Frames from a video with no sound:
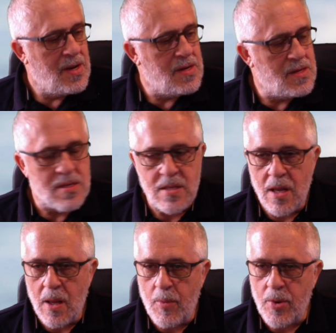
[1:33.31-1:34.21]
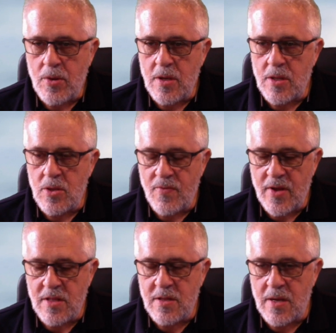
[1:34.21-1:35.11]
eh, stai portando
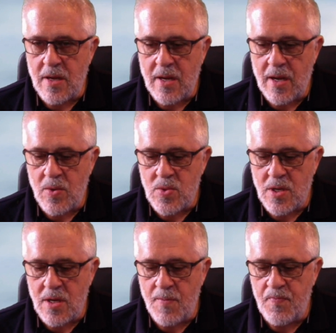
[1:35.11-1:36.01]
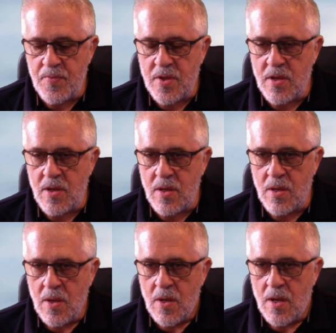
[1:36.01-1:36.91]
avanti la causa di
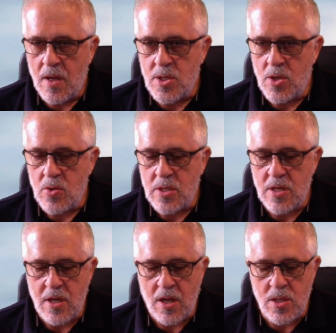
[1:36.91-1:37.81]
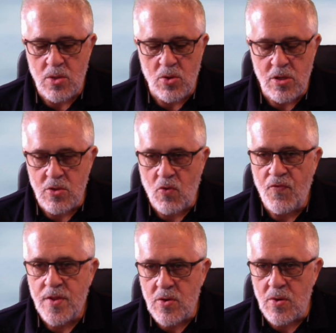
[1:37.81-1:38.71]
Angelo Ser che sono dei
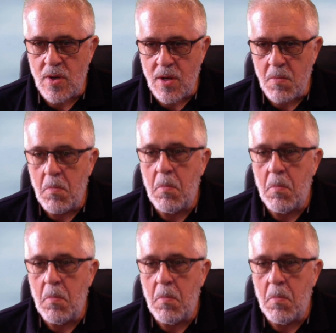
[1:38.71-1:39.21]
truffatori